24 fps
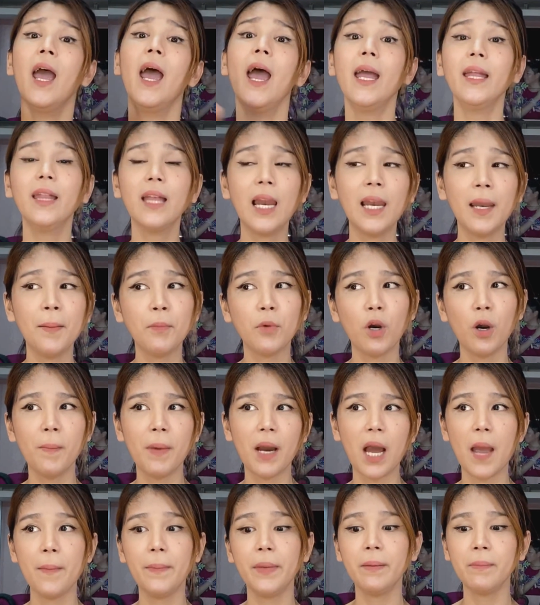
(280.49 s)
And alam ko
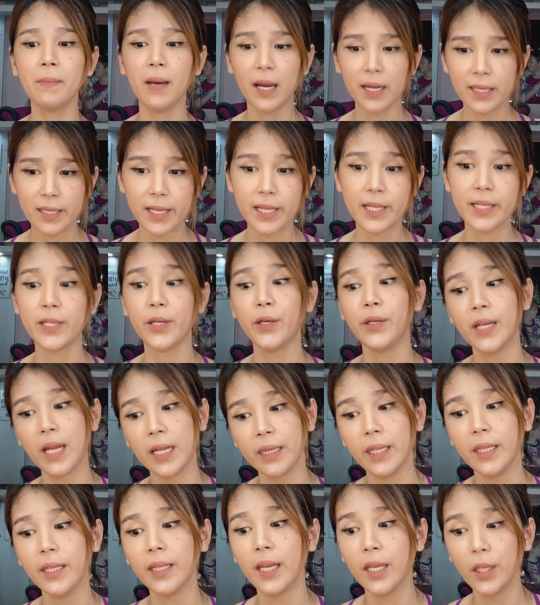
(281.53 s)
maraming mga sister
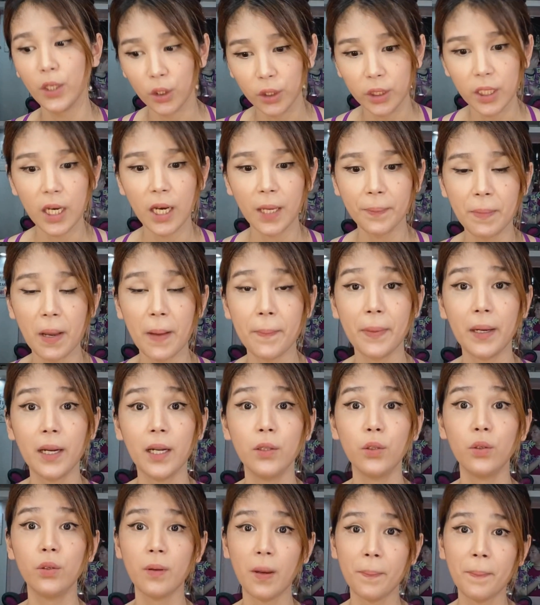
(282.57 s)
natin ngayon na
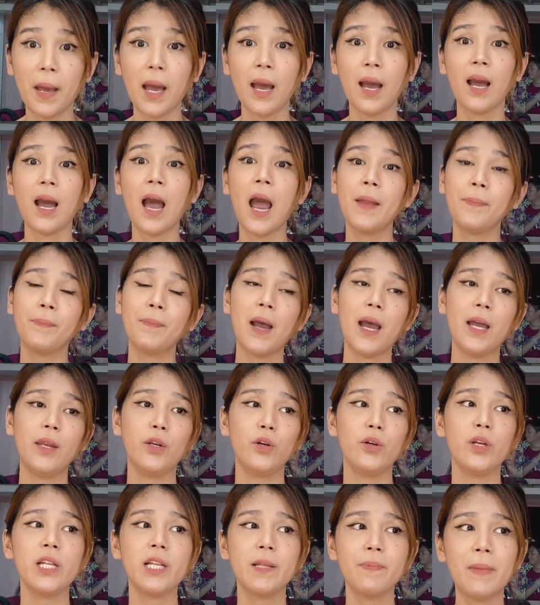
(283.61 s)
nagpapaganto na para kahit paano
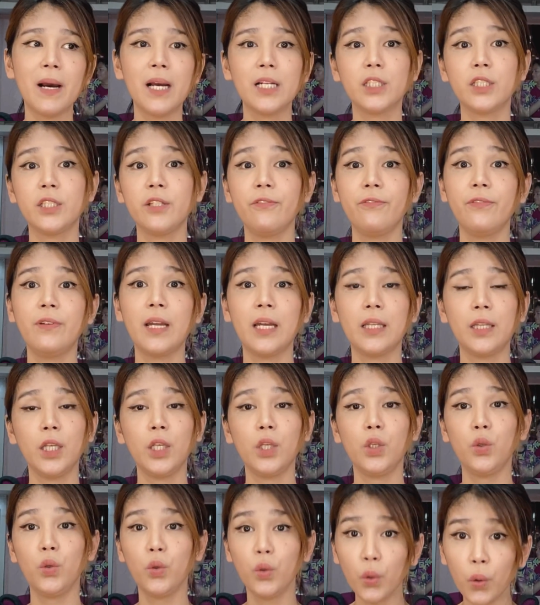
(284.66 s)
is ma-achieve
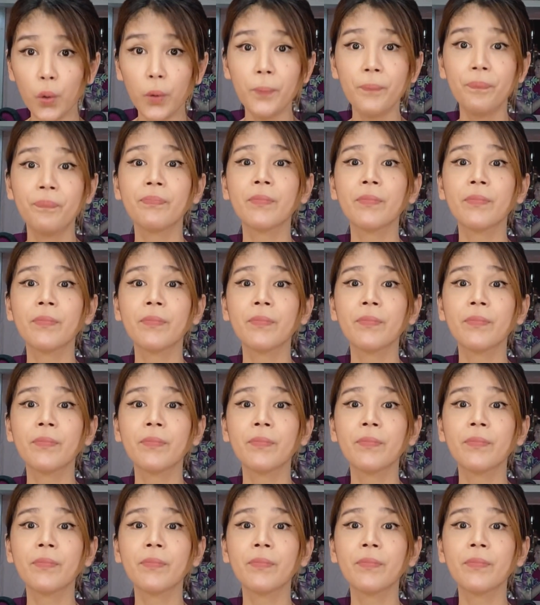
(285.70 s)
natin yung